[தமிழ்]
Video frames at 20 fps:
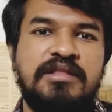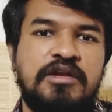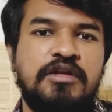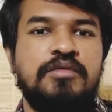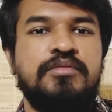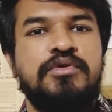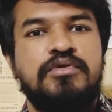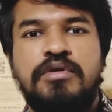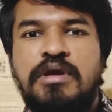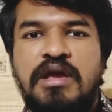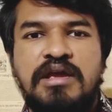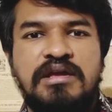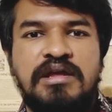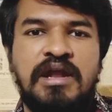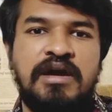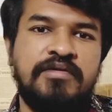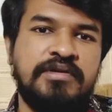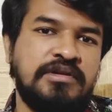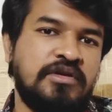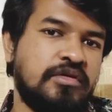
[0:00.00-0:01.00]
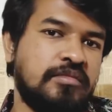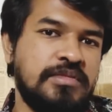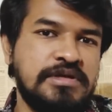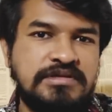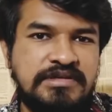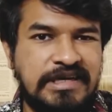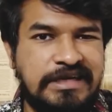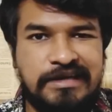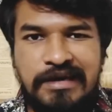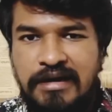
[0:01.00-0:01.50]
தெரியும் யூஏஇலாம் e வந்து ரொம்ப
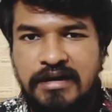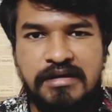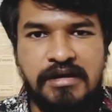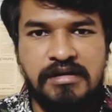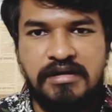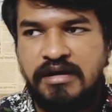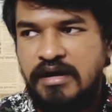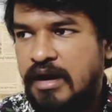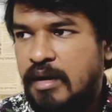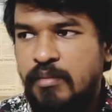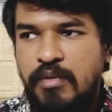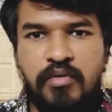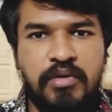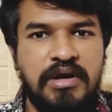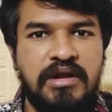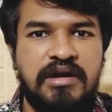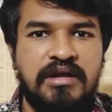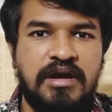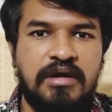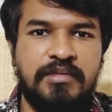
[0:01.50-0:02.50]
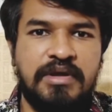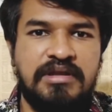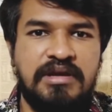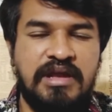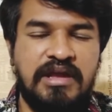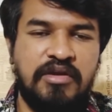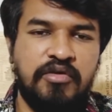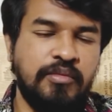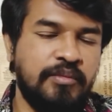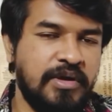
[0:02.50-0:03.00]
ஸ்ட்ரிக்டான கண்ட்ரி நம்ம ஊரில் இருக்கிற மாதிரி
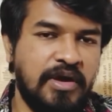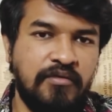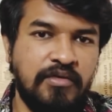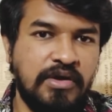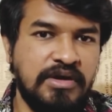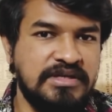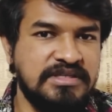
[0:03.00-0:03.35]
எங்கேயும் போய் அவ்வளோ